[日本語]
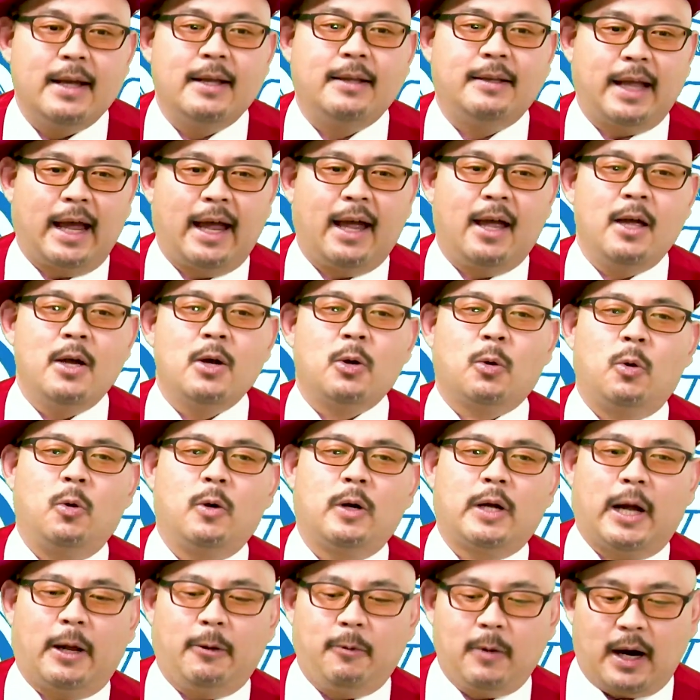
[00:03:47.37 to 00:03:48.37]
で、今
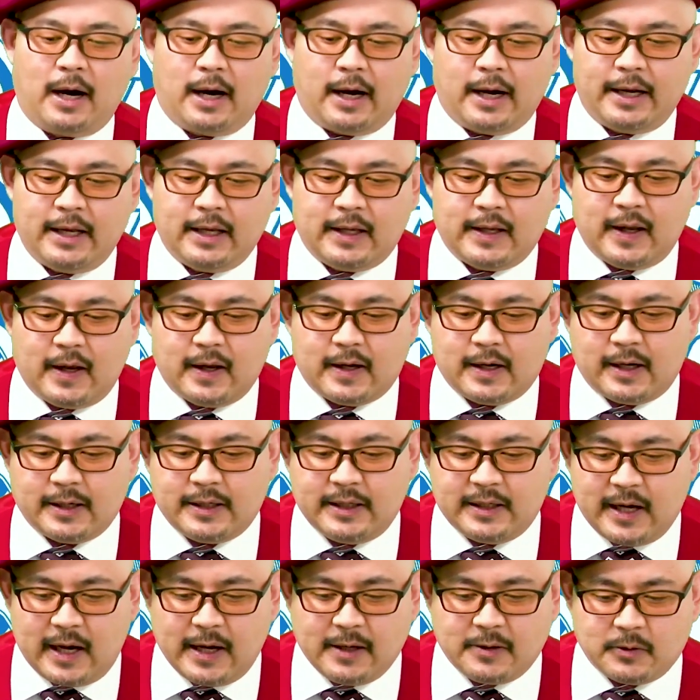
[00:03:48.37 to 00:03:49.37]
回は背景描
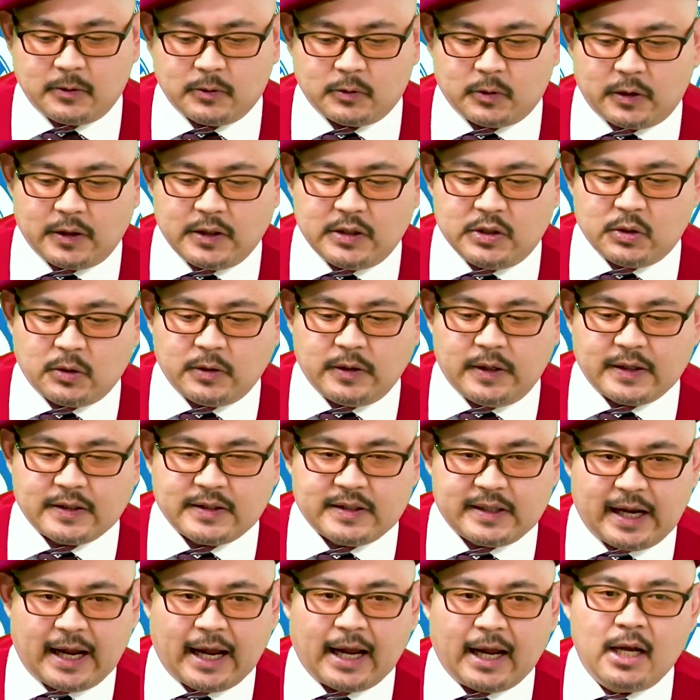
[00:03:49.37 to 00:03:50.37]
きたいくんと一緒にで
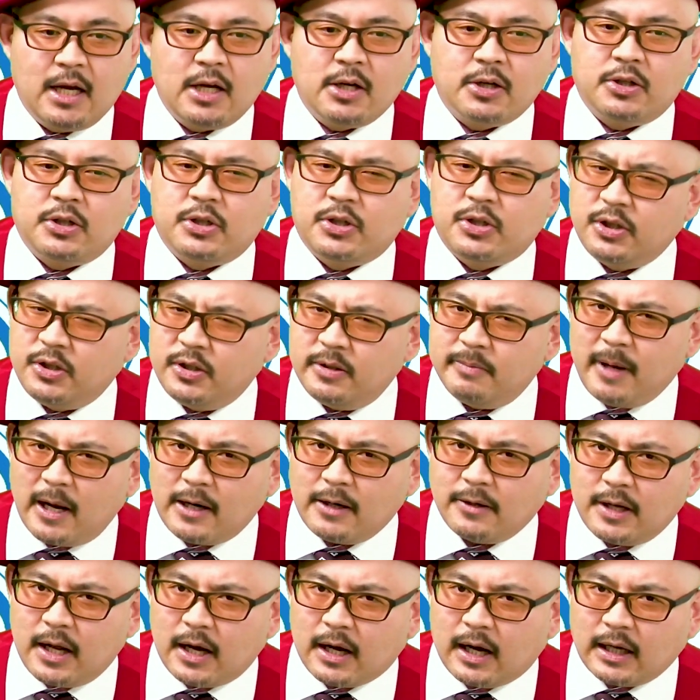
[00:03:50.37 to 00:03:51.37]
すね、車
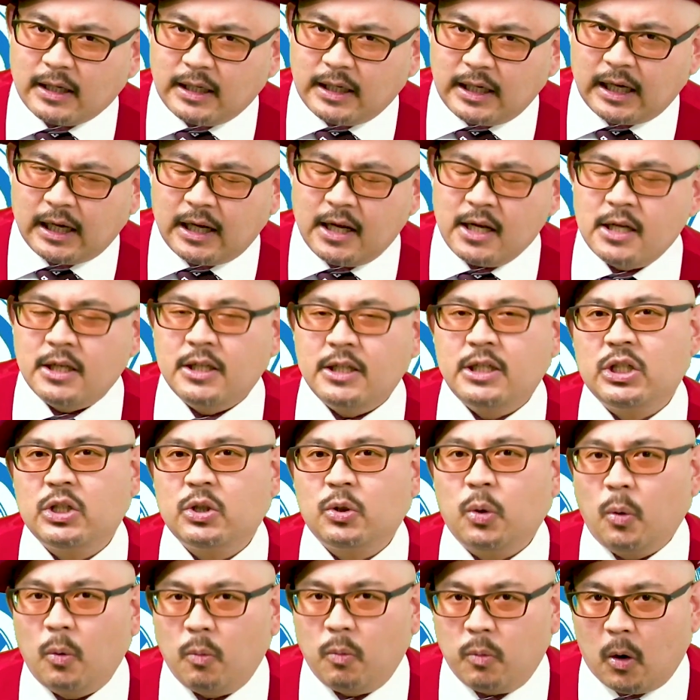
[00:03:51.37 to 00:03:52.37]
の中に
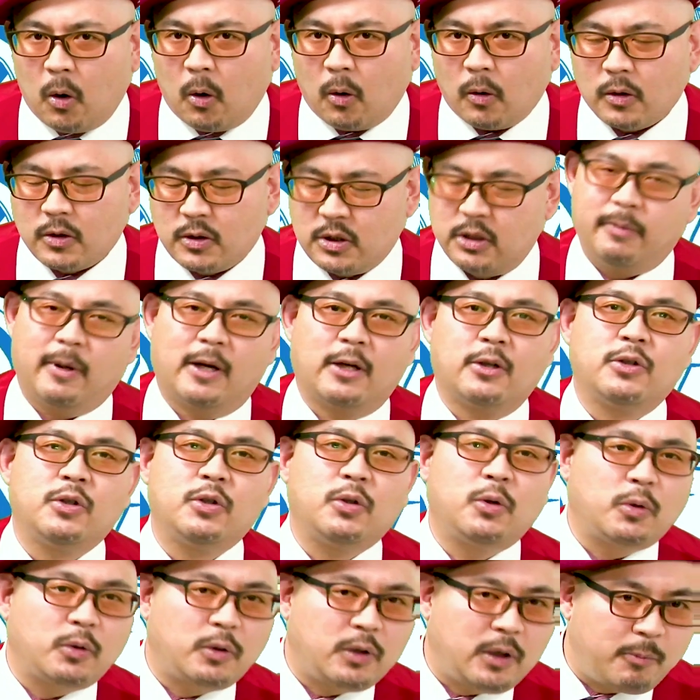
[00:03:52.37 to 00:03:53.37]
人を、車の
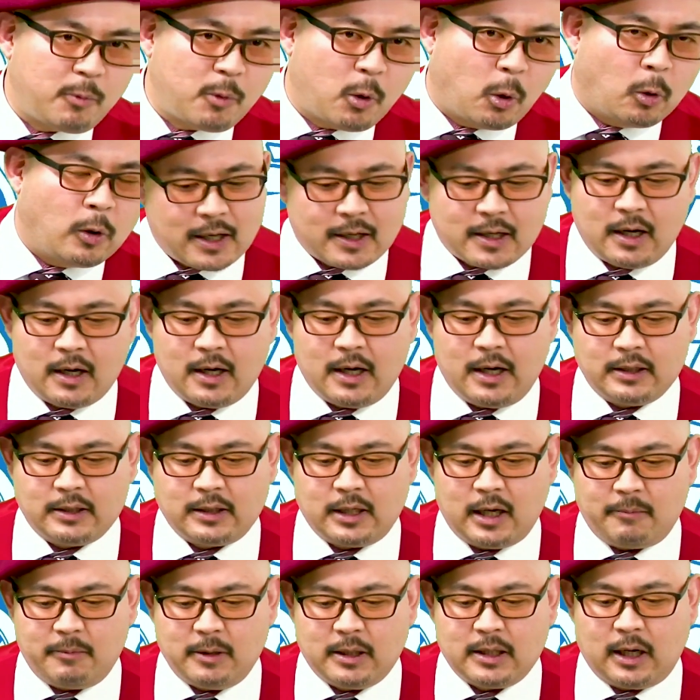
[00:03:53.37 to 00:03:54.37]
外にも考え
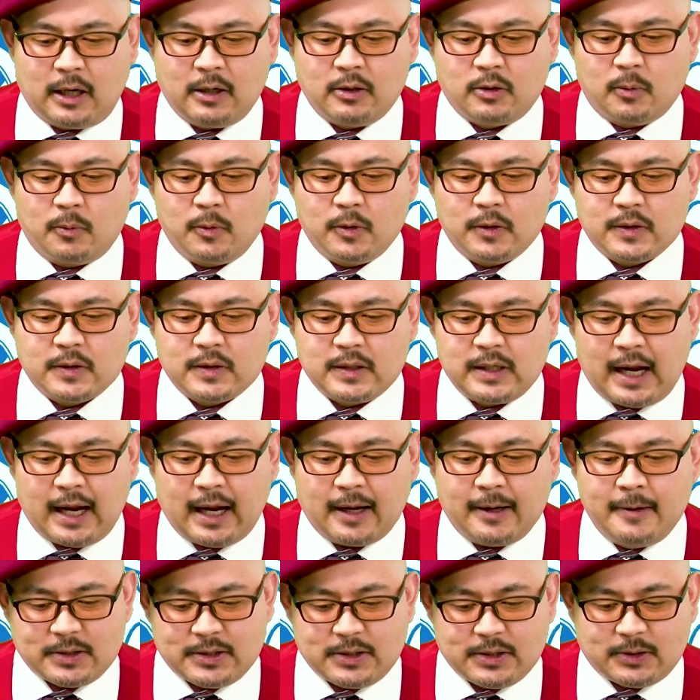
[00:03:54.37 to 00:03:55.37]
てみたいと思うんです
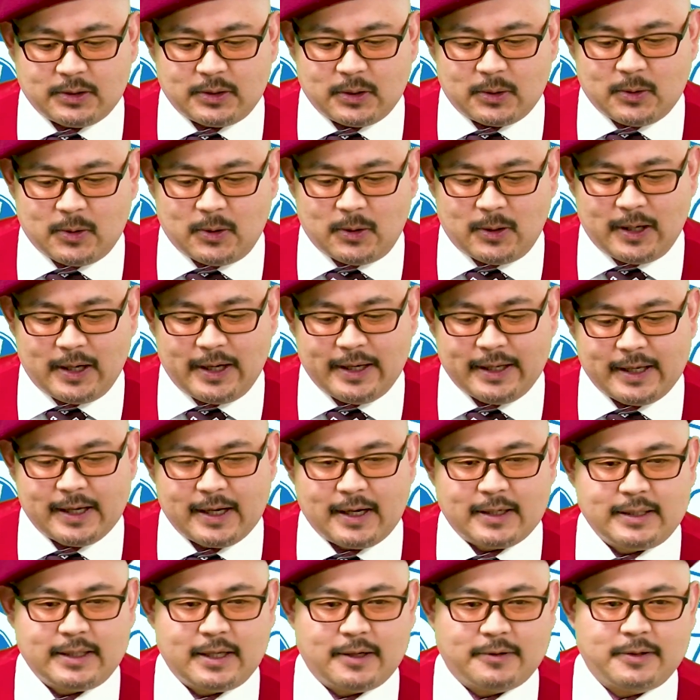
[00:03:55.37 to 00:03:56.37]
ね。ちょっとこう背景
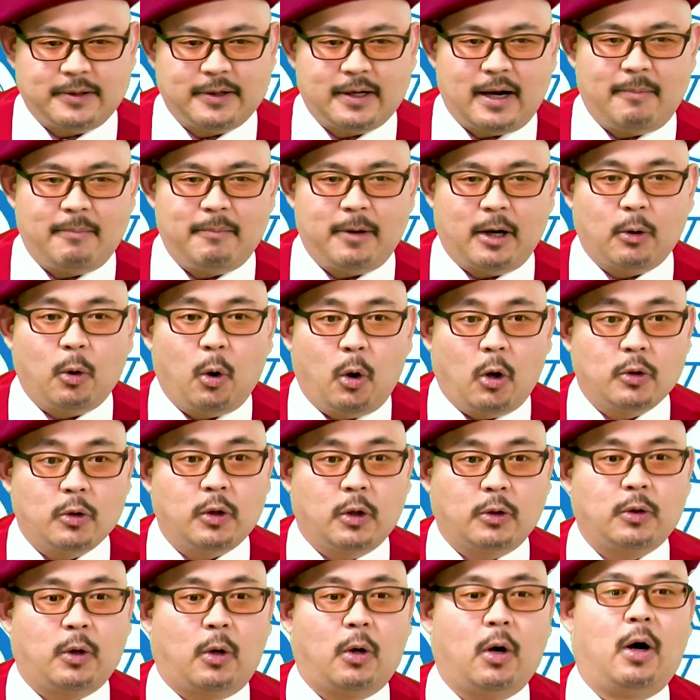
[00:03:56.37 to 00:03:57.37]
描きたいくん頑張、お、
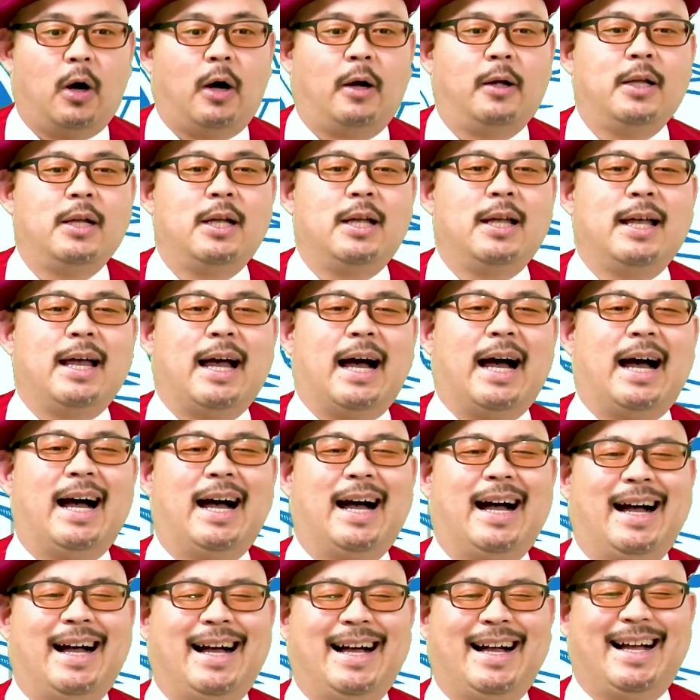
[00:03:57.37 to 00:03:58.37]
なんだ、ああ、
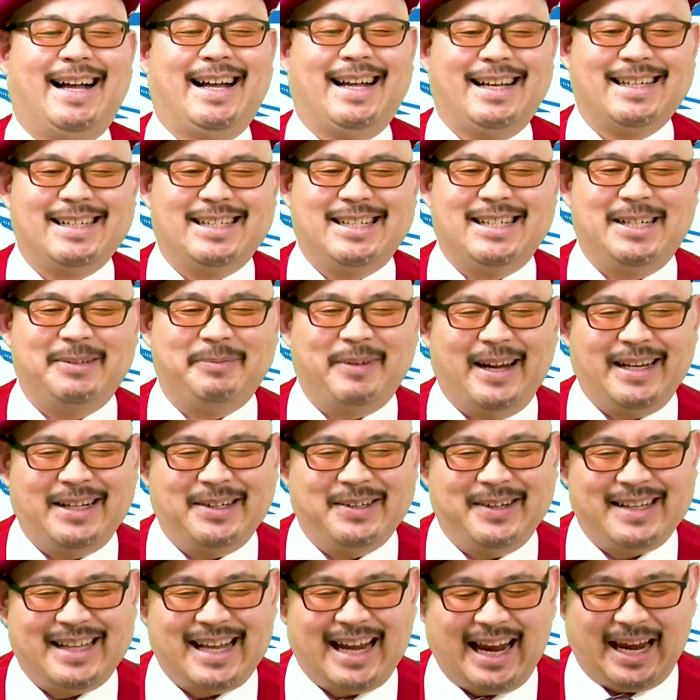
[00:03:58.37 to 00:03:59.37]
車に
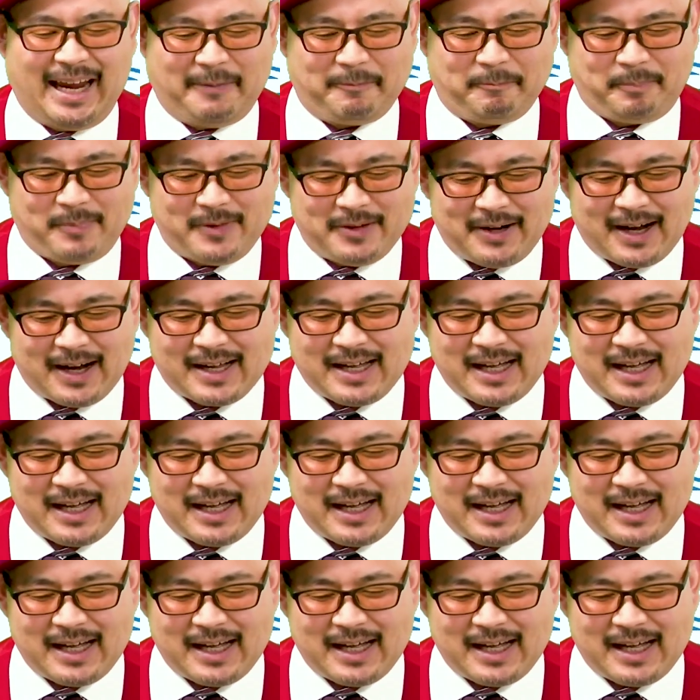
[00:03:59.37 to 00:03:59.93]
乗りたい。わ